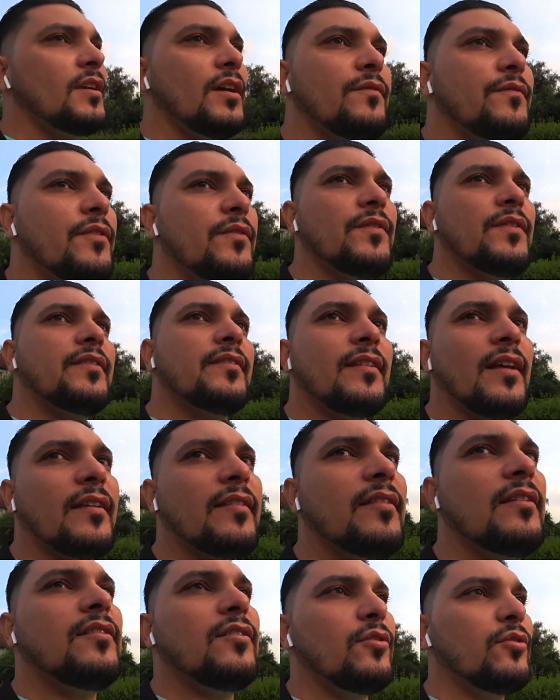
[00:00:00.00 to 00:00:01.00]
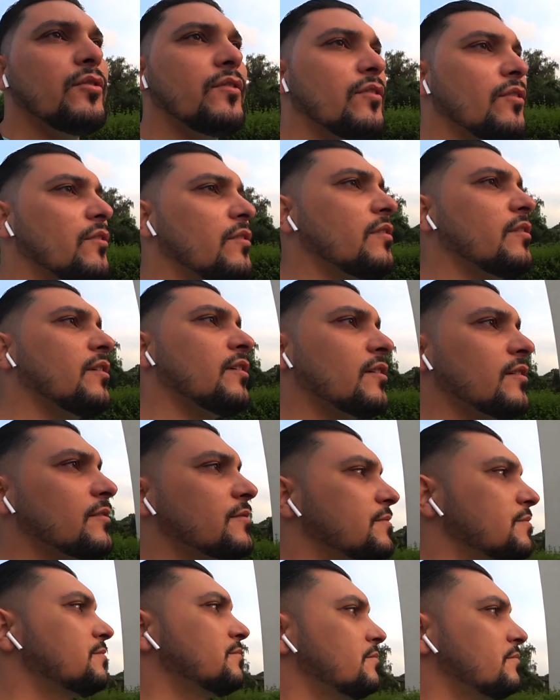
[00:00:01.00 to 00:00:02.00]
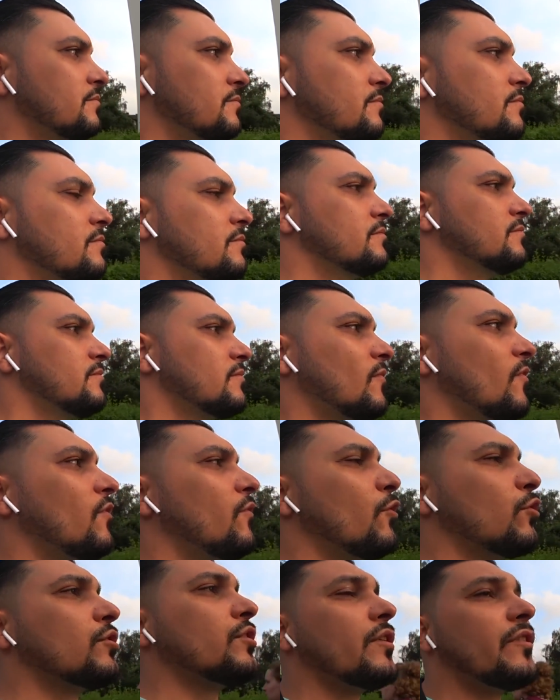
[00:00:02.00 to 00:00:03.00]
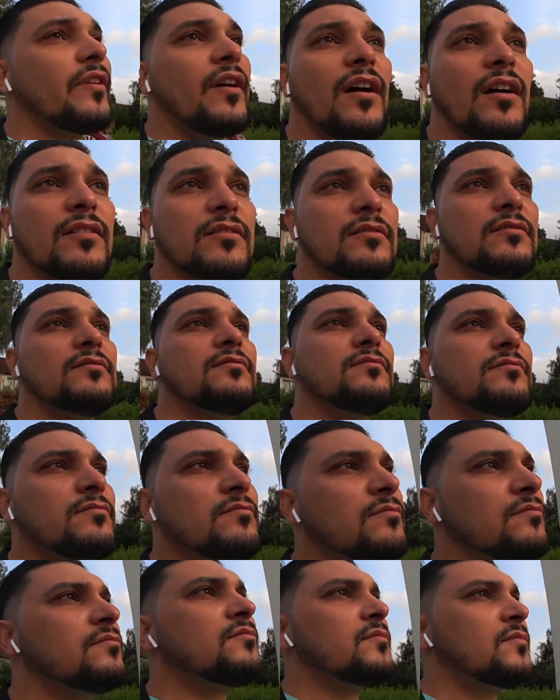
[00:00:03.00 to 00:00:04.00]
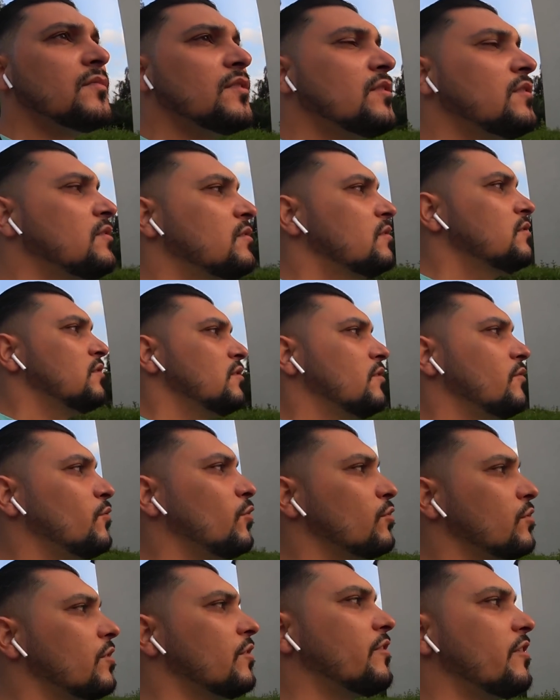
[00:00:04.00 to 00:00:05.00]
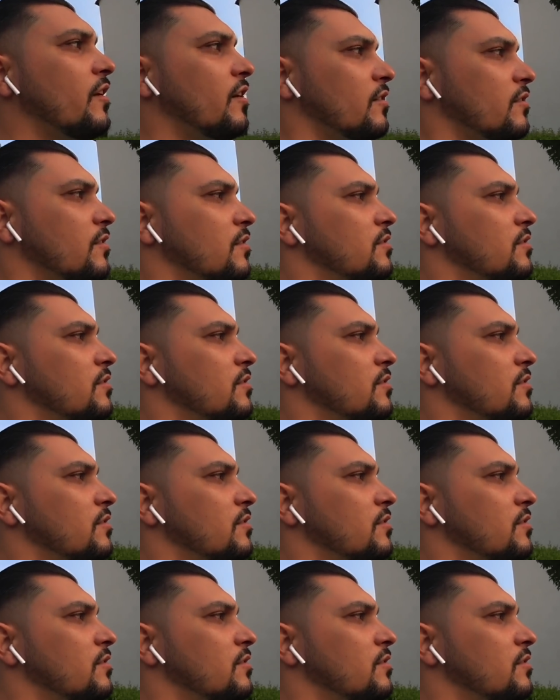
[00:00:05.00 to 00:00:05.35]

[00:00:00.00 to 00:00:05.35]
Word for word: Vielmehr ist das hier die Hut sozusagen. Wird gesagt. Wird gesagt.